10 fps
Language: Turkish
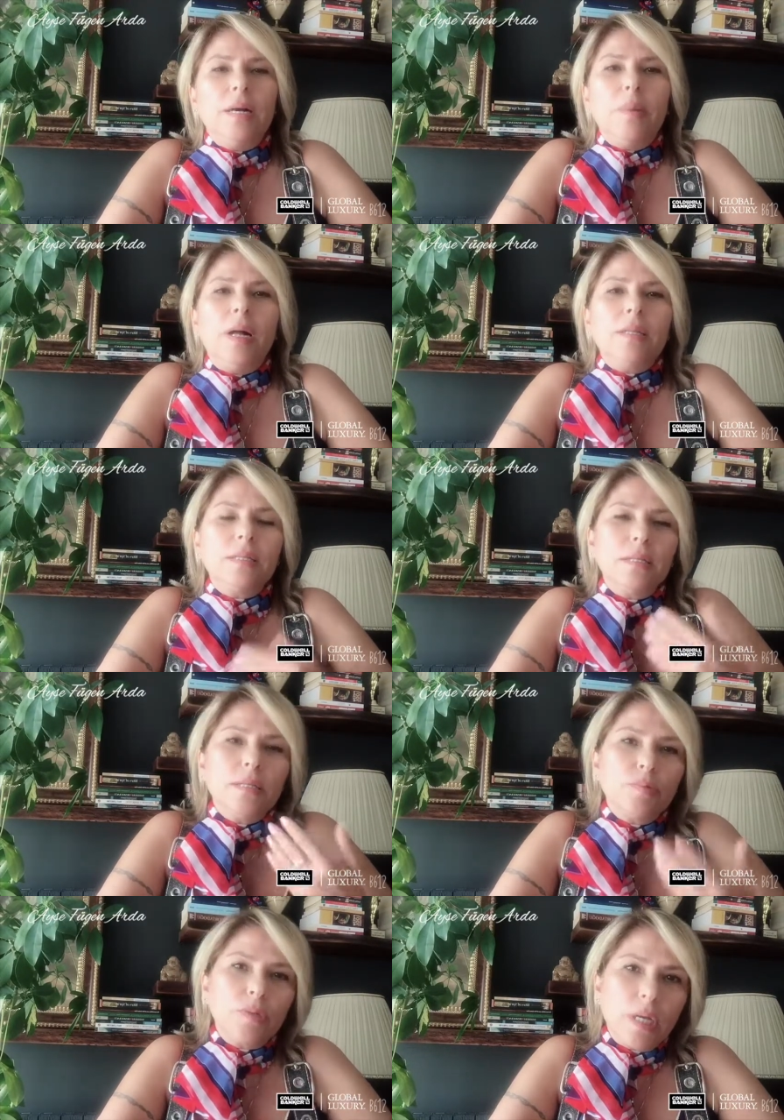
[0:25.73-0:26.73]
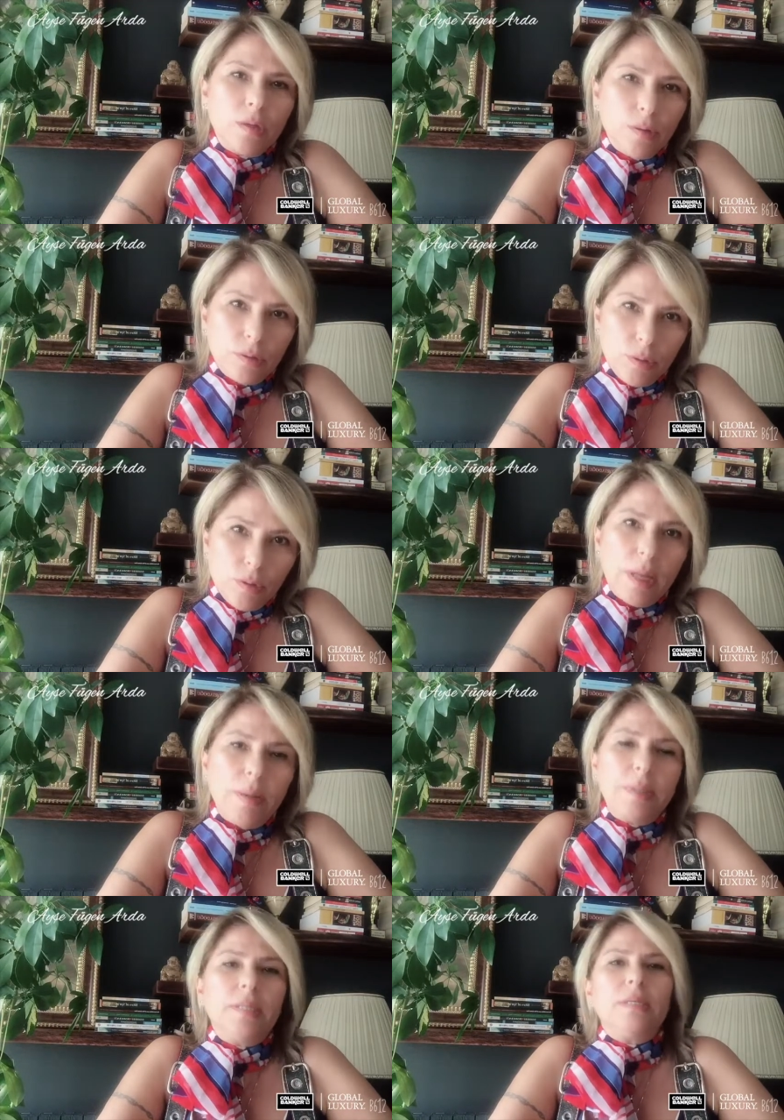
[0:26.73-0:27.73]
ama 6 yıldır bu sektörde
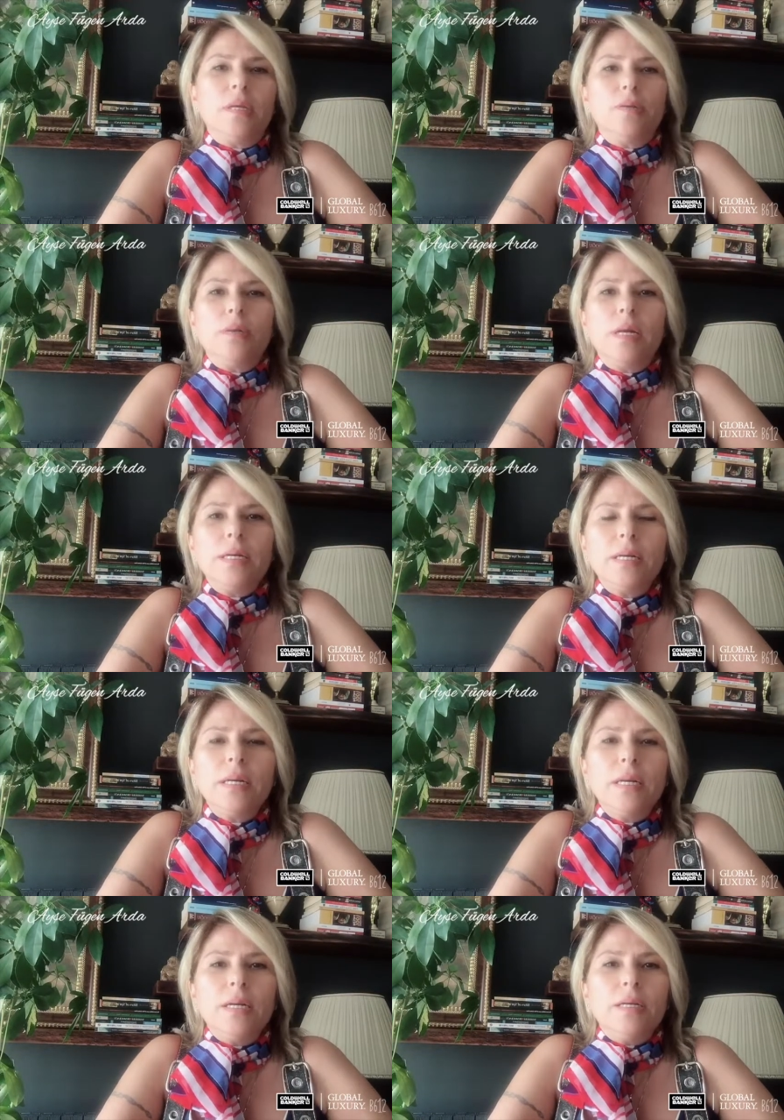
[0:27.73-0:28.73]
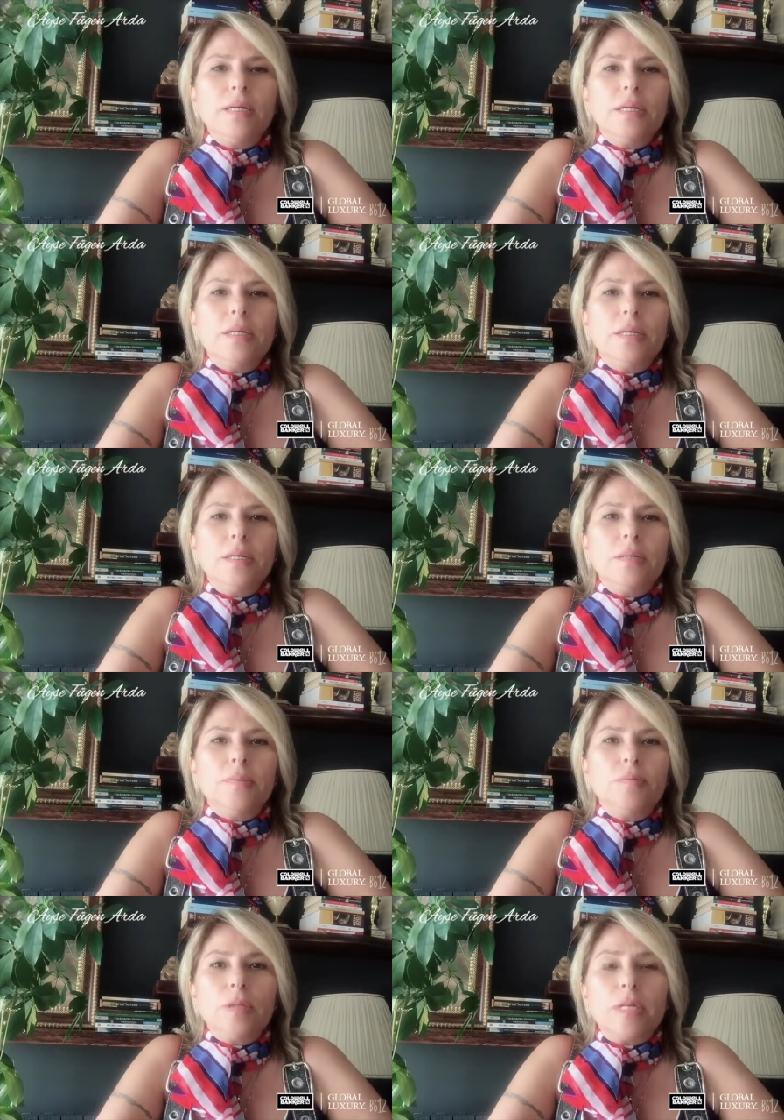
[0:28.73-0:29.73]
olan bir insan olarak
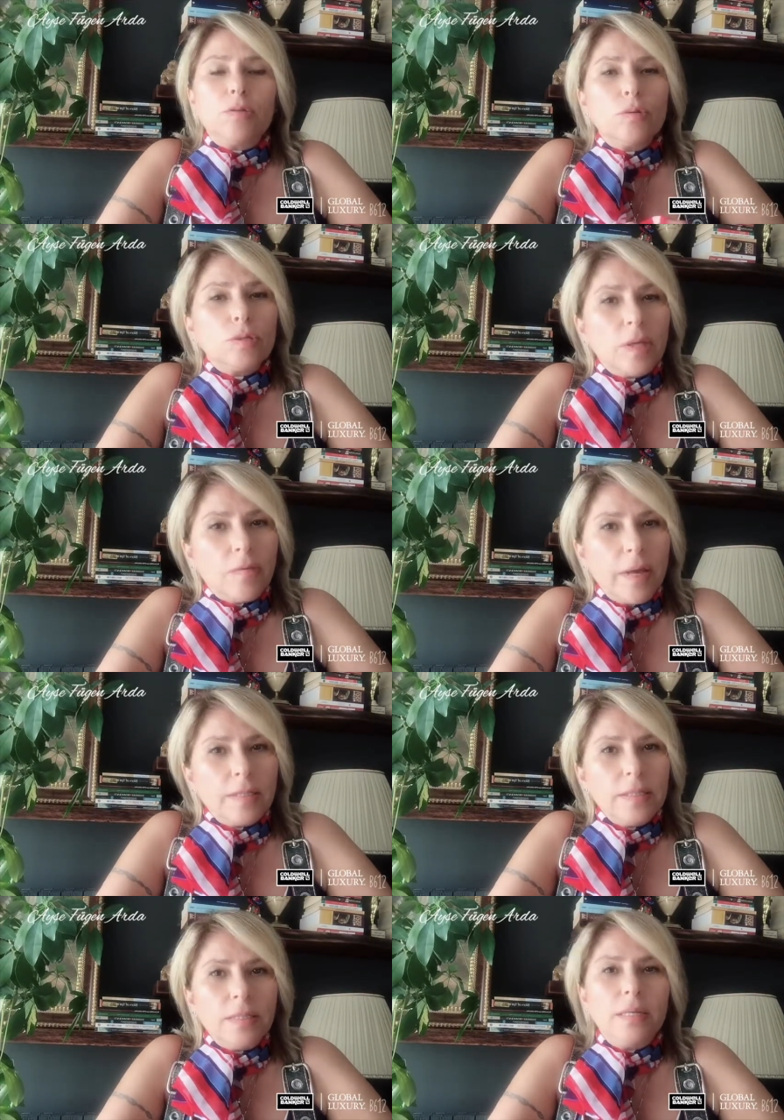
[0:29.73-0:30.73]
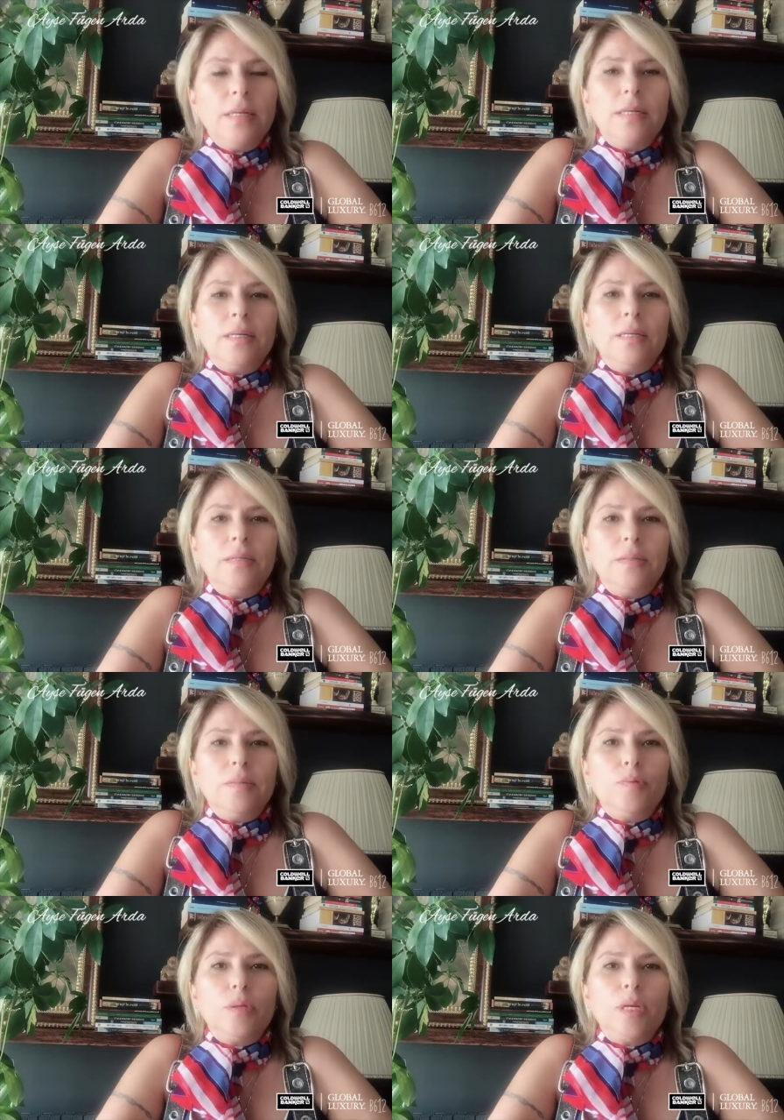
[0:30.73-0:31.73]
e, bu sektörü seven e,
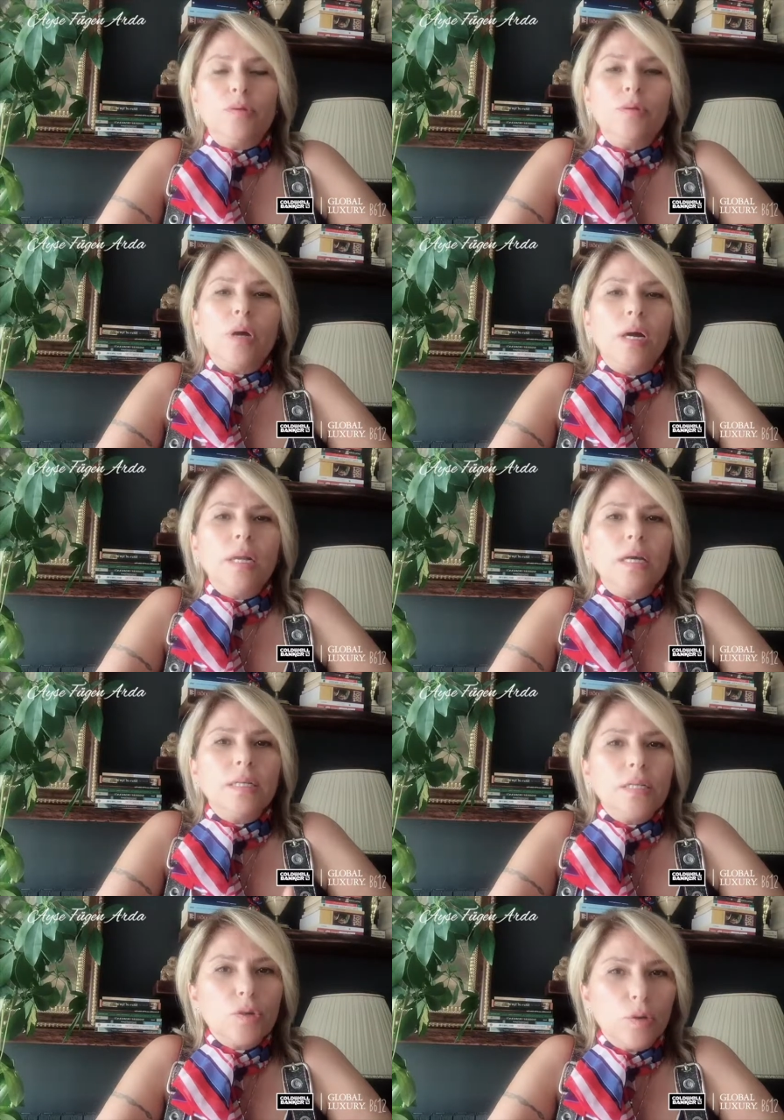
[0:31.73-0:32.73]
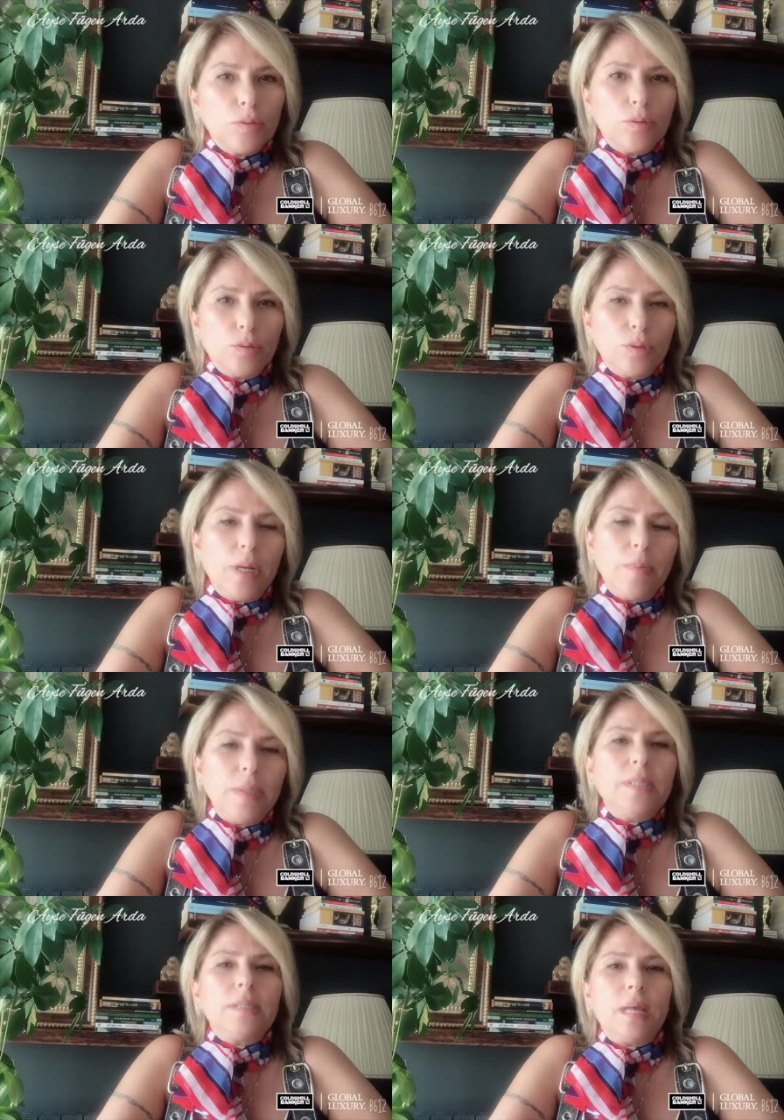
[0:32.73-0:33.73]
bu sektörün hala niş olduğunu düşünen
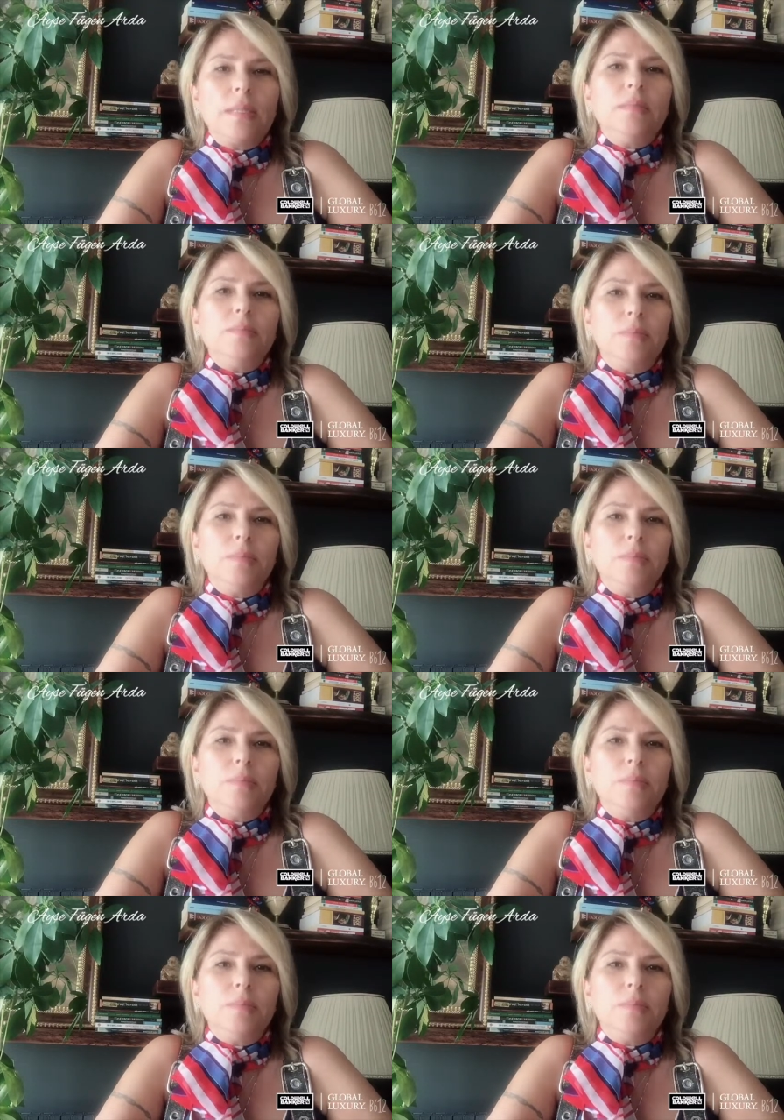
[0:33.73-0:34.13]
bir insan,